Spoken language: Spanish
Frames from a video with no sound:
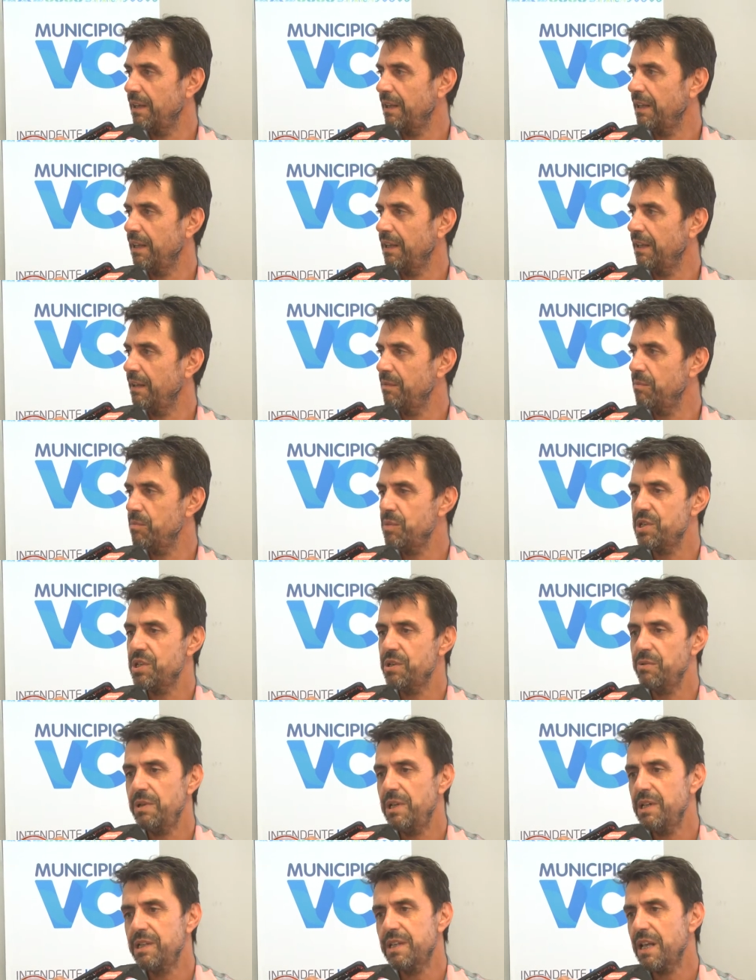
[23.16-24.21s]
eh,
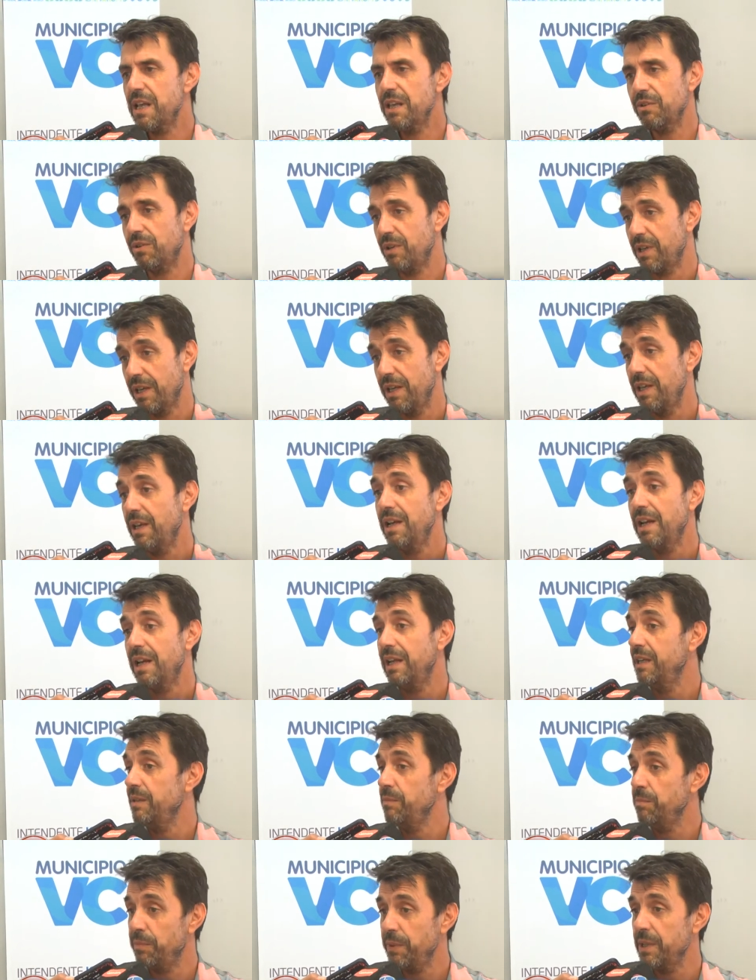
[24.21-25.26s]
invisibilizado, que es la
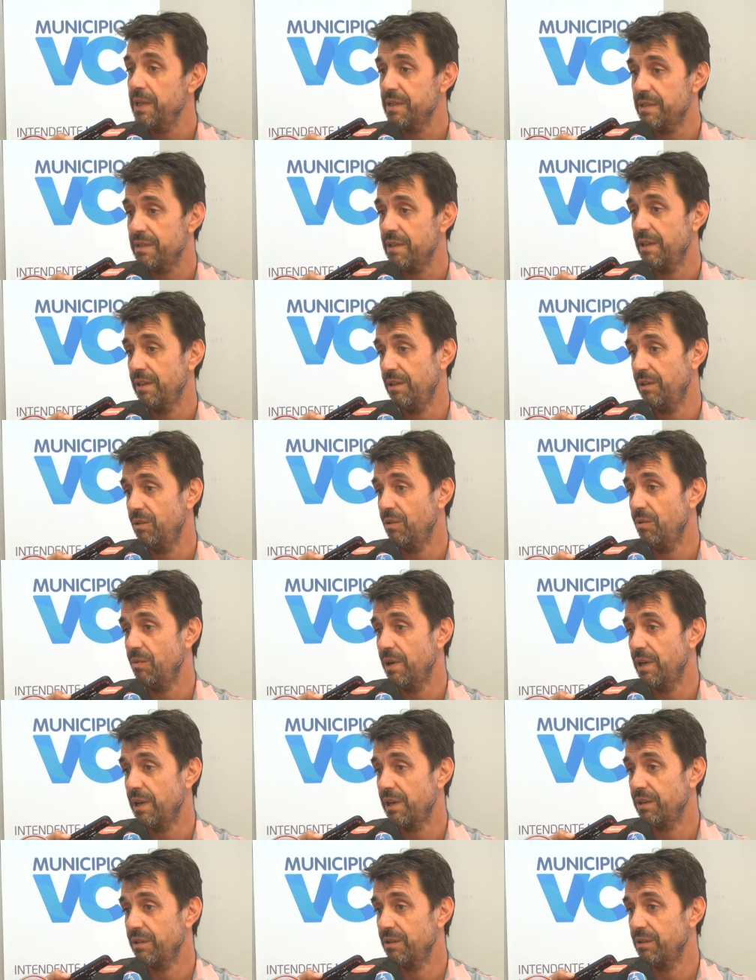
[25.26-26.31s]
limpieza de los
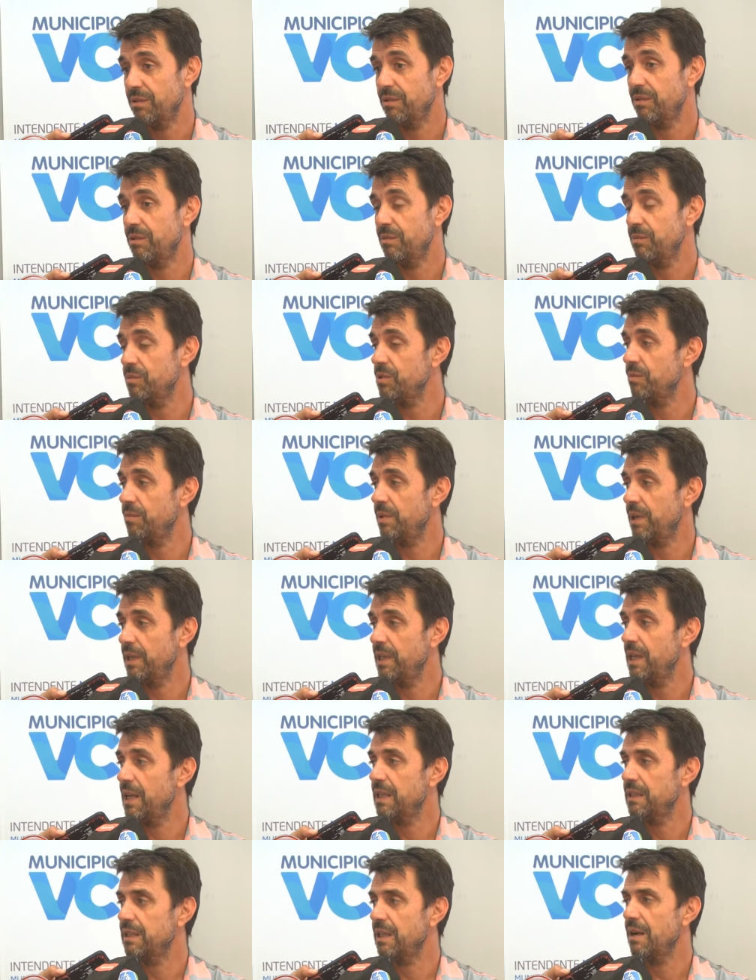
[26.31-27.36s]
barrios. La
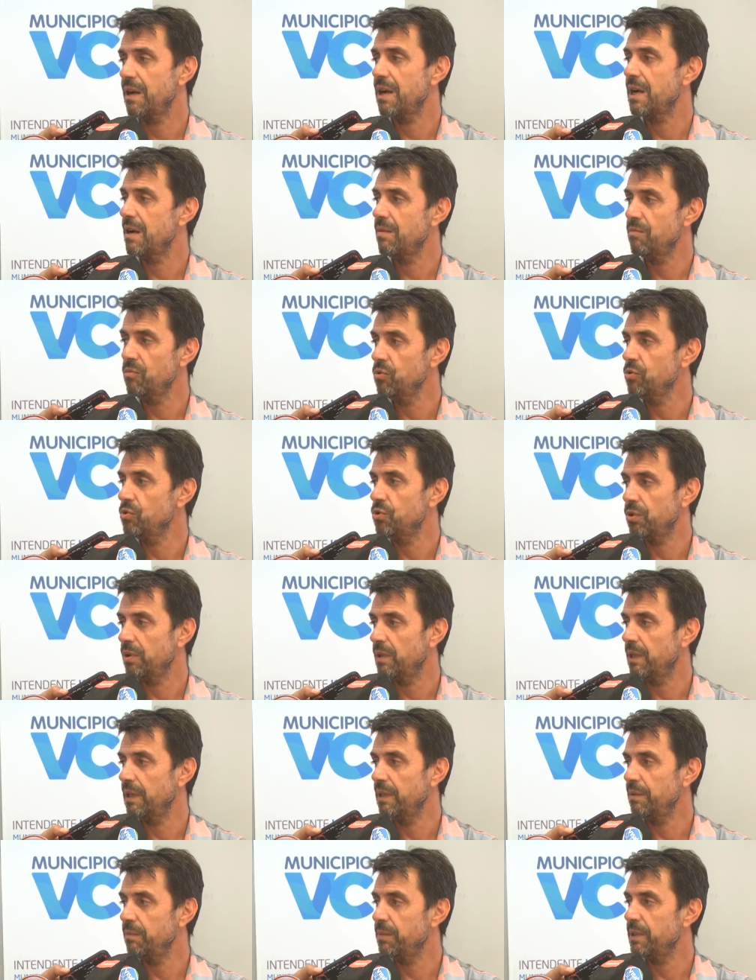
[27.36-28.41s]
municipalidad trabaja mucho en
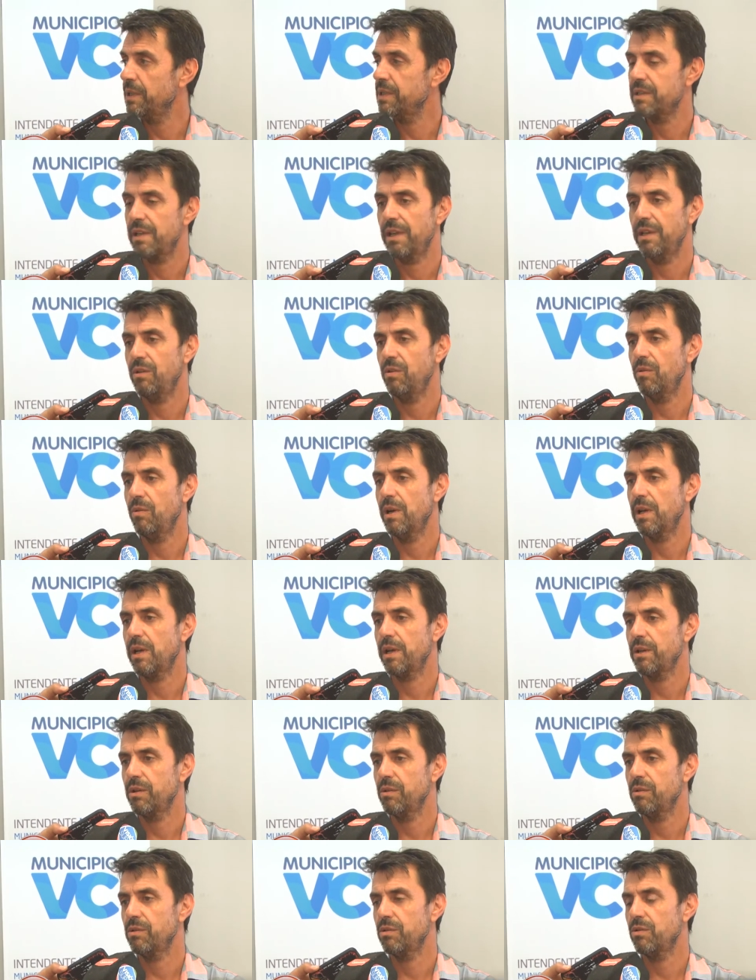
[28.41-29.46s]
la limpieza de los
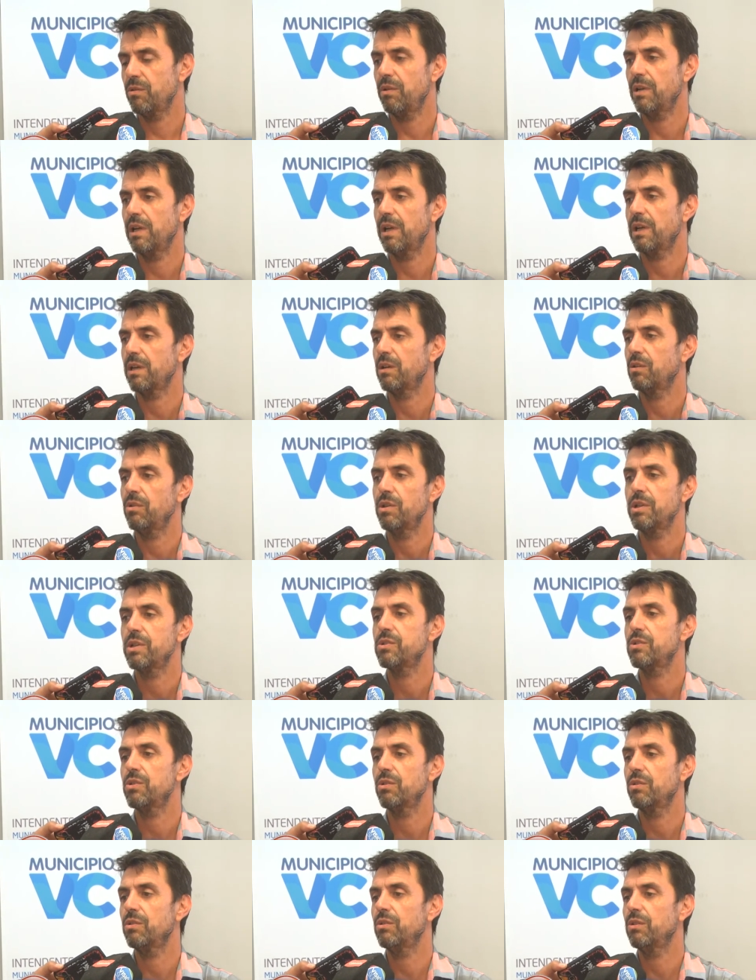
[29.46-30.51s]
barrios, con la
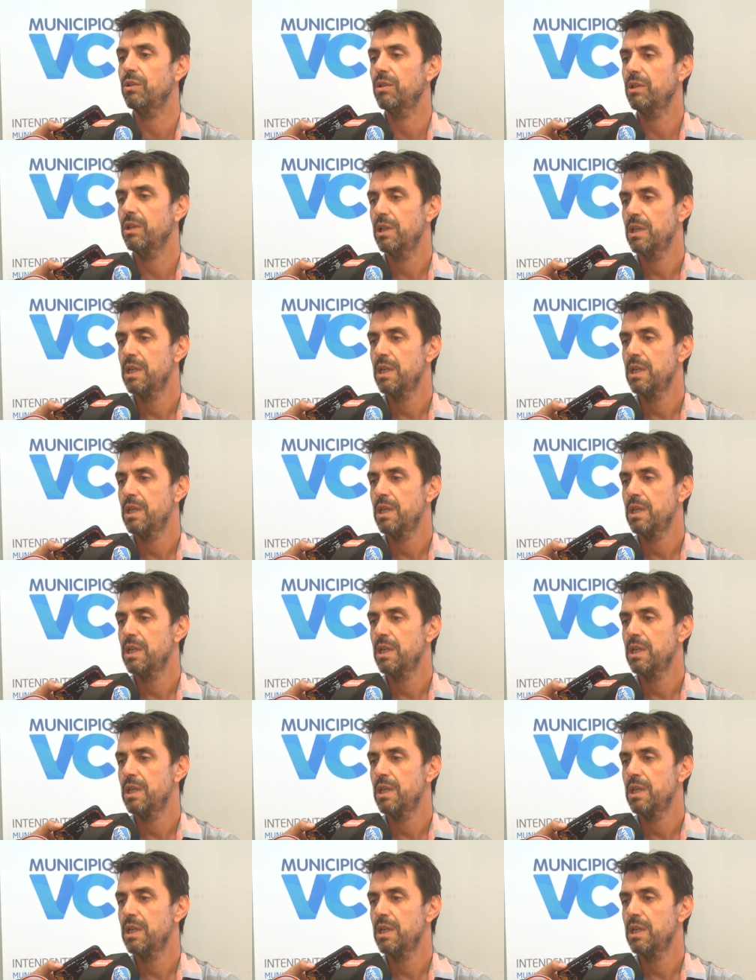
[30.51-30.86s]
recolección